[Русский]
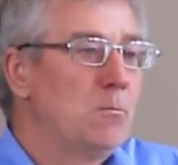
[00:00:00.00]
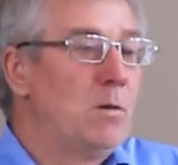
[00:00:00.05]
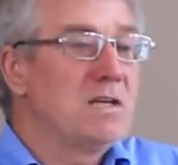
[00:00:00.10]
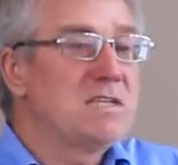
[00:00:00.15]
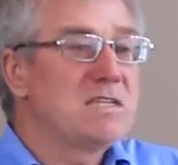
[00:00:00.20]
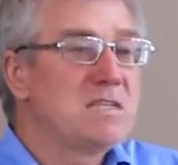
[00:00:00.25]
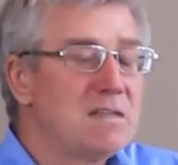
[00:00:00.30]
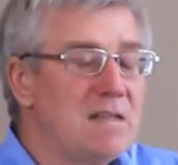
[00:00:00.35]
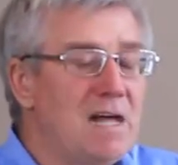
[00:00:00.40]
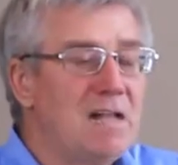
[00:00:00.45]

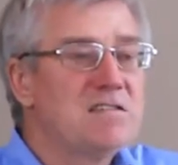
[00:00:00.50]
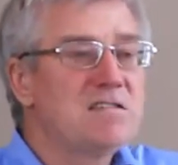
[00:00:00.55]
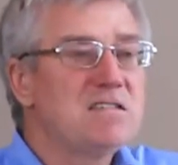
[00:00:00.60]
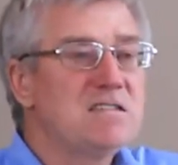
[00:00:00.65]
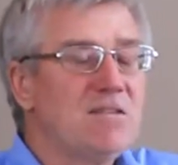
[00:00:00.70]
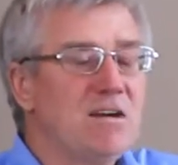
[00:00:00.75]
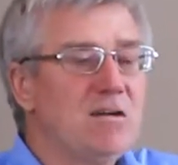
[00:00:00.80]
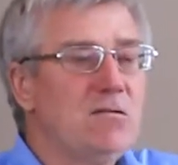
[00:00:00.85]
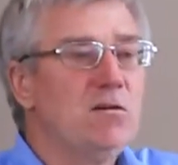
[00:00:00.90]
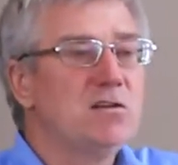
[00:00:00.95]
послал
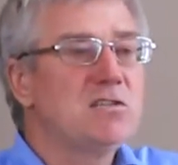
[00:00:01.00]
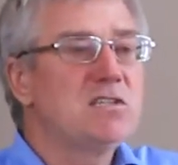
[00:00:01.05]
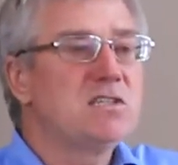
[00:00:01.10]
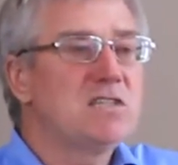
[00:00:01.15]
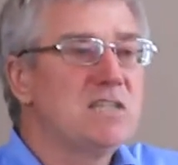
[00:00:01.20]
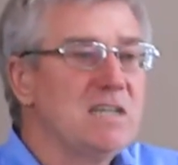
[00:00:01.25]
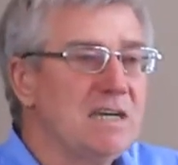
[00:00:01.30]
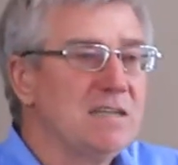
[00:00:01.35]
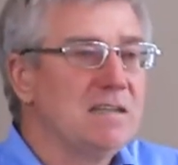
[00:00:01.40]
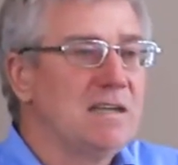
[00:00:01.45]
своего
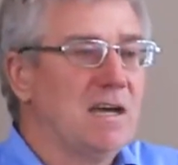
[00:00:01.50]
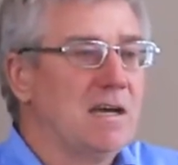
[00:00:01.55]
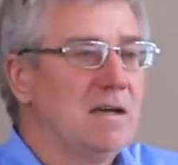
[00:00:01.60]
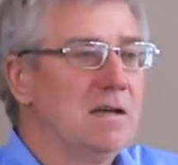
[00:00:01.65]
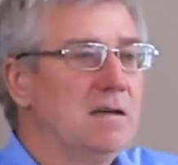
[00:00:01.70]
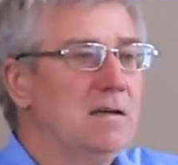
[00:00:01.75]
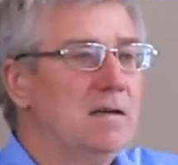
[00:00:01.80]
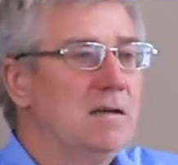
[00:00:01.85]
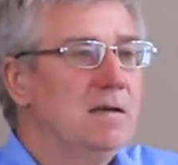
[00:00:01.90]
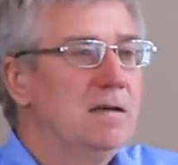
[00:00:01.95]
Сына
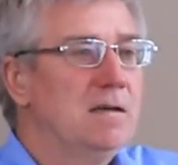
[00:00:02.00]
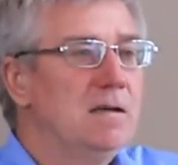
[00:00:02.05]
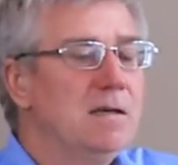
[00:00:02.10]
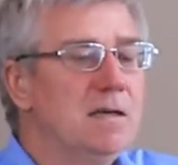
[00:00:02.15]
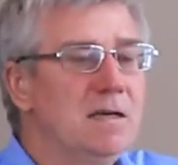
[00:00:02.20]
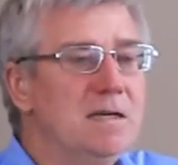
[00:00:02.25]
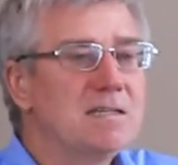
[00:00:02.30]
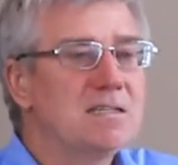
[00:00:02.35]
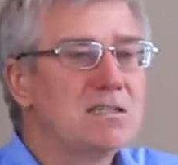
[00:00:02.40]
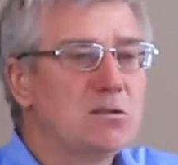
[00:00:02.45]

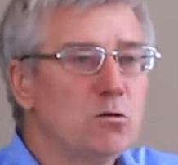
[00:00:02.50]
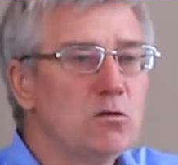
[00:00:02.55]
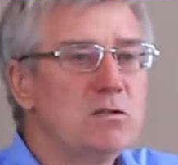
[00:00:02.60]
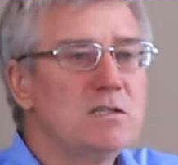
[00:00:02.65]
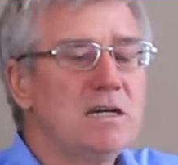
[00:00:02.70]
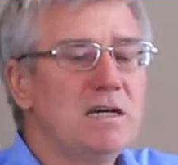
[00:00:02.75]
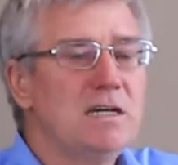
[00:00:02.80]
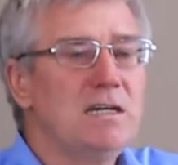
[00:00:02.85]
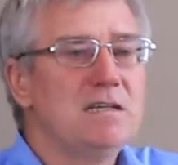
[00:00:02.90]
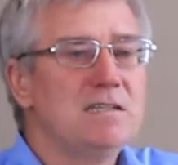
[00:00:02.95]

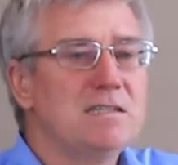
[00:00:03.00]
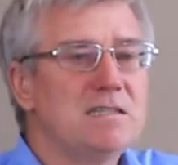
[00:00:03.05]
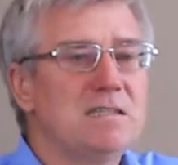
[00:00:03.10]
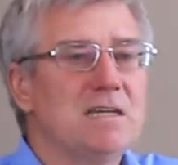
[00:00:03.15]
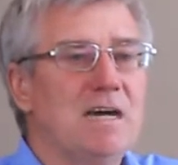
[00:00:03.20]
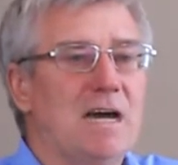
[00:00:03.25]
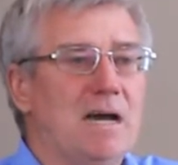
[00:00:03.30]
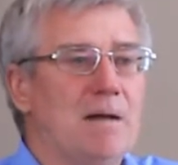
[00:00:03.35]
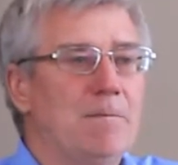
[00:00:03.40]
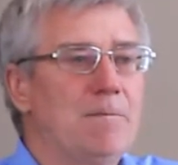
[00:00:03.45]
Иисуса
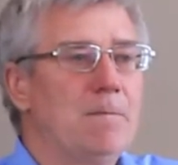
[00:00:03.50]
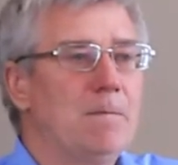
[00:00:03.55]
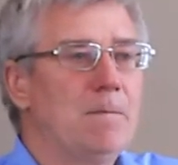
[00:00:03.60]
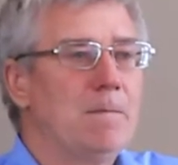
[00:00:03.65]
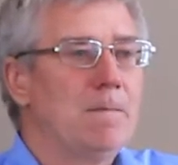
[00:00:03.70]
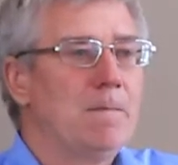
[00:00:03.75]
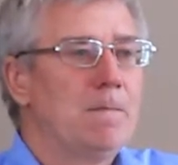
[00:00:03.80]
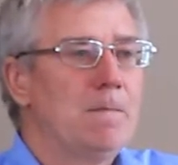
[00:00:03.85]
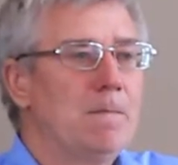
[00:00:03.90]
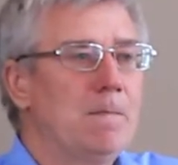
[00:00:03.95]
Христа
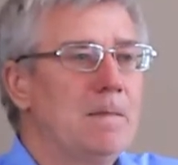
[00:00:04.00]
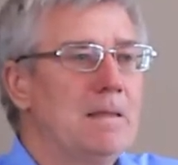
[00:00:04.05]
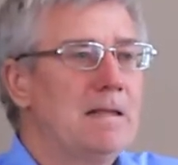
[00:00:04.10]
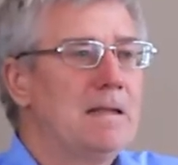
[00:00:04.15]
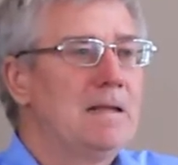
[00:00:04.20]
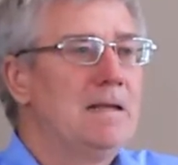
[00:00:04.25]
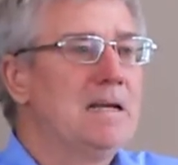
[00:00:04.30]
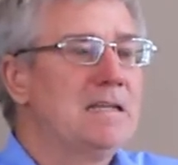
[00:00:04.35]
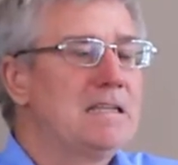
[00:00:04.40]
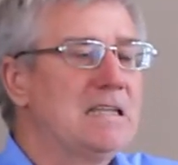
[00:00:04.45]

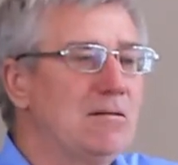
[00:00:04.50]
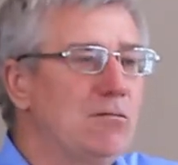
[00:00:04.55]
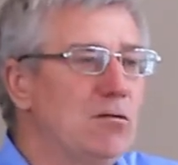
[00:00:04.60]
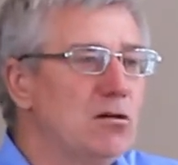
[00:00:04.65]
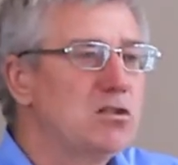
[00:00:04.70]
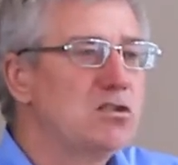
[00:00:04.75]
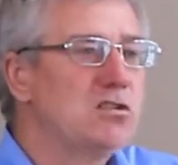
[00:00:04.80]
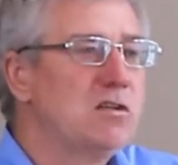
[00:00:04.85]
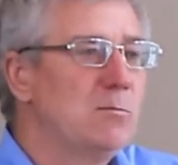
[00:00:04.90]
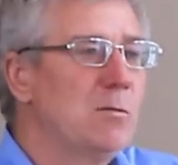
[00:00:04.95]
для
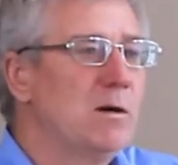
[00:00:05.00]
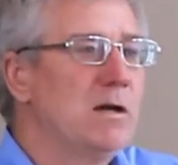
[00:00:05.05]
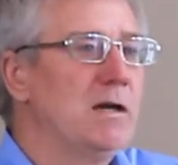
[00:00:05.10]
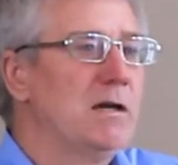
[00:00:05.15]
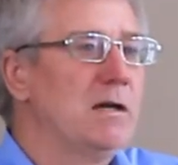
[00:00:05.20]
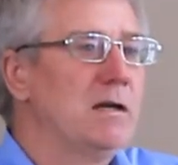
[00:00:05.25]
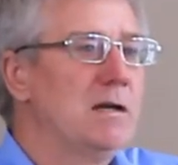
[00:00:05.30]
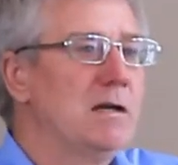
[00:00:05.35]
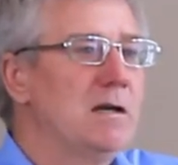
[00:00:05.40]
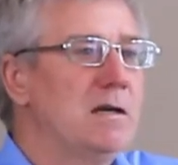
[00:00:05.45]
того,
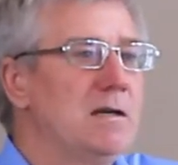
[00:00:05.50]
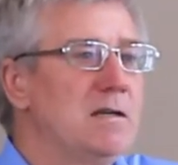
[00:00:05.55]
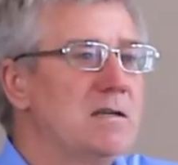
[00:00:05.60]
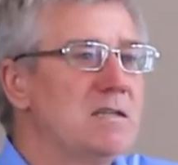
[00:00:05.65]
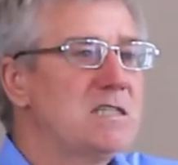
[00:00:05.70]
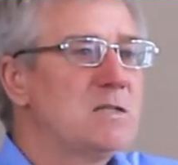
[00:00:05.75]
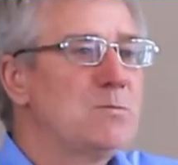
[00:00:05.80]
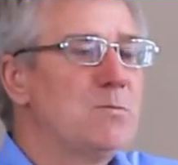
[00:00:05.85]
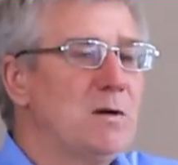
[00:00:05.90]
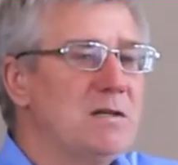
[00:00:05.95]
чтобы
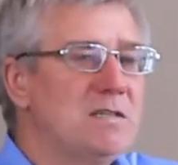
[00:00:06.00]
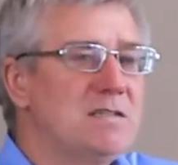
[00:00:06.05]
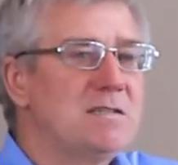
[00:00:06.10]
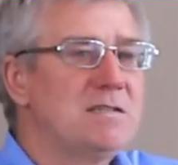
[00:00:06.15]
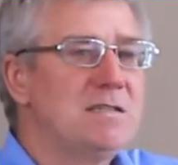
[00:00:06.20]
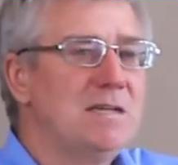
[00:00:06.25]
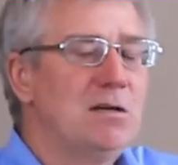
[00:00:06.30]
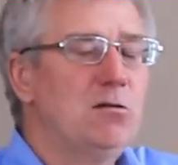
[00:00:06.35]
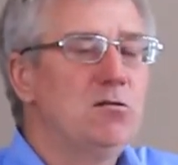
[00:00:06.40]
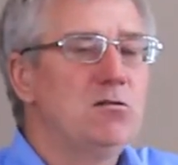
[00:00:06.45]

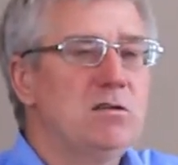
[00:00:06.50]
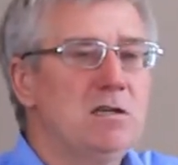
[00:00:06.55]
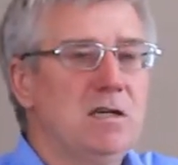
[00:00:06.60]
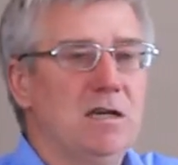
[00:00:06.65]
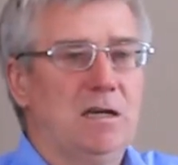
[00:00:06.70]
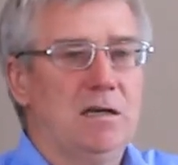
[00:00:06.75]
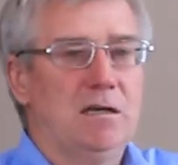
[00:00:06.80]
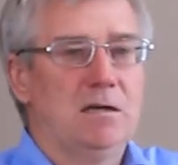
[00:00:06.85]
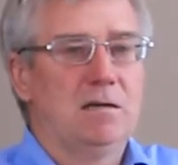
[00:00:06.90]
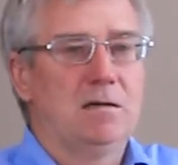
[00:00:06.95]
спасти
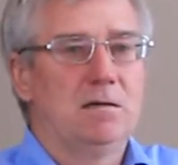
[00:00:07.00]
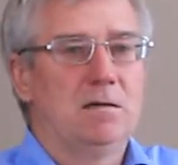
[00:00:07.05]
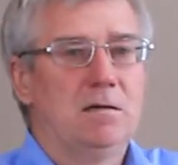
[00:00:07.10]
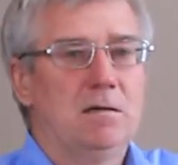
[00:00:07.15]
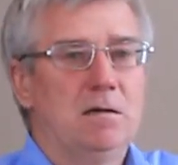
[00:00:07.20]
людей.